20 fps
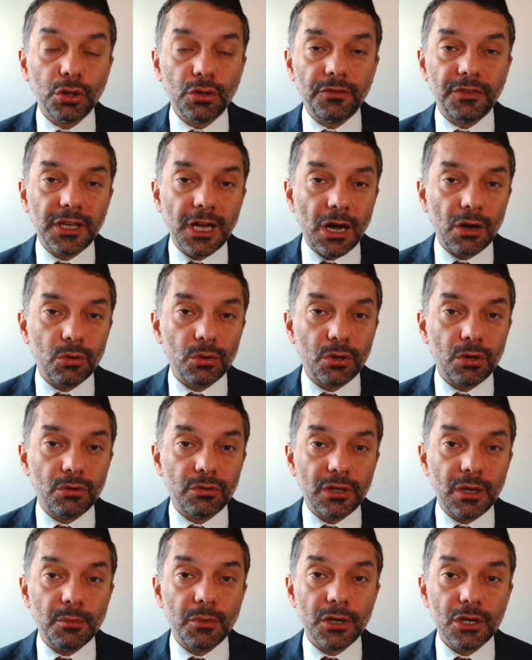Io vi
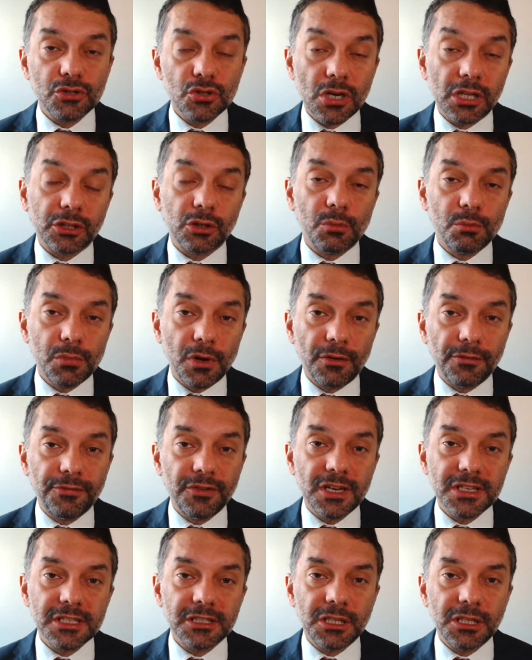auguro una buona giornata, un buon fine